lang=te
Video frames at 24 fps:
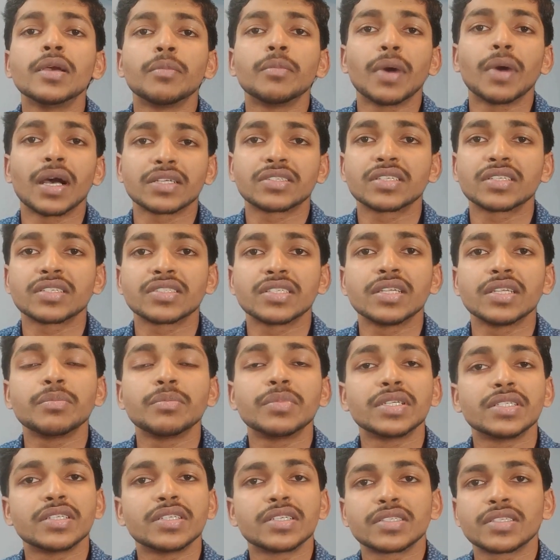మాస్టర్స్ ఇన్
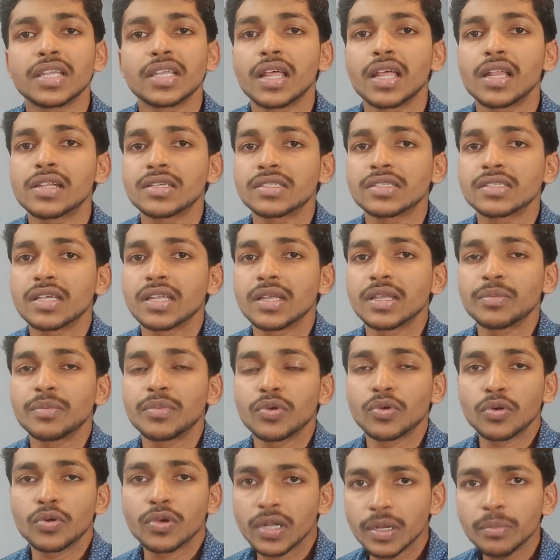బిజినెస్ అనాలిటిక్స్ అనే
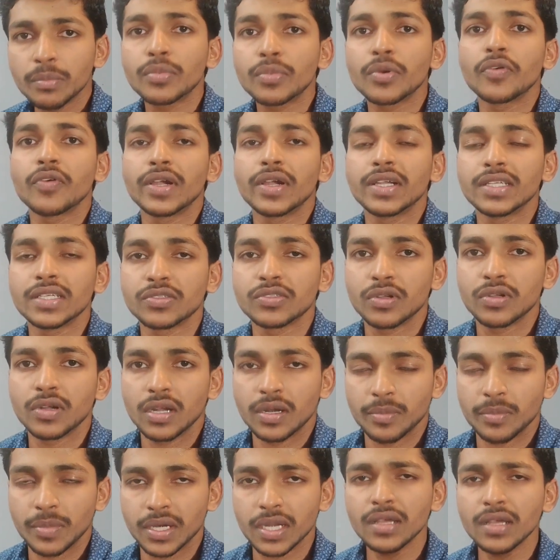ప్రోగ్రామ్ ప్రొవైడ్ చేస్తారు
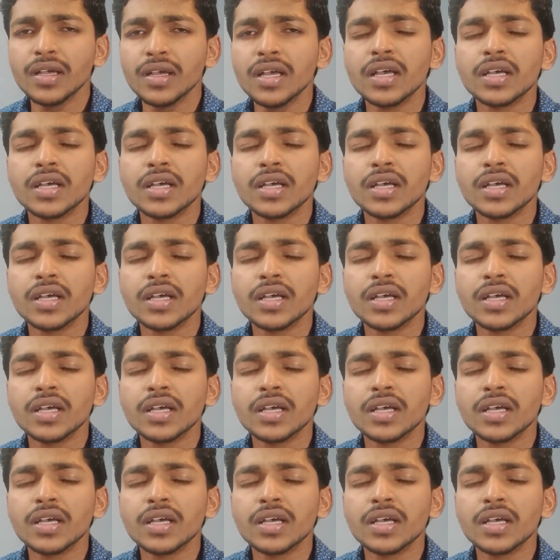అనమాట